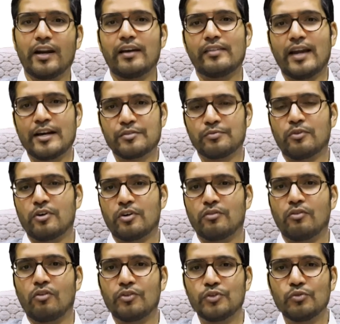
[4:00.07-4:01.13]
एंड दैट्स वॉट
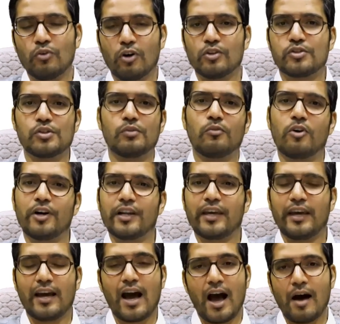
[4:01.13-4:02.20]
यू ऑल्सो वॉन्ट
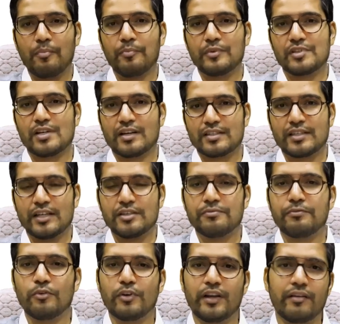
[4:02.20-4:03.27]
के आप
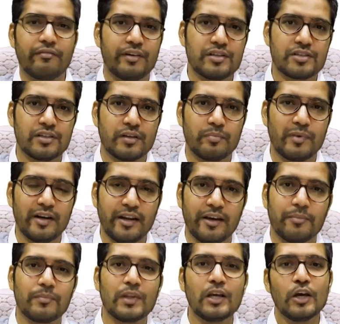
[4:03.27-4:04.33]
सक्सेसफुल इन्वेस्टर बने
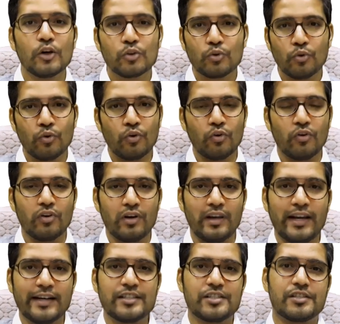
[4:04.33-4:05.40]
तो
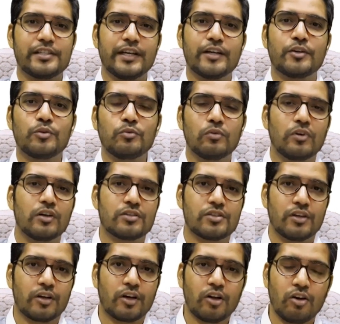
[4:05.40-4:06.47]
लेट्स स्टिक टू अ
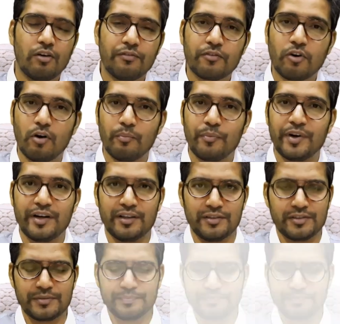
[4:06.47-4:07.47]
सर्कल ऑफ कॉम्पिटेंस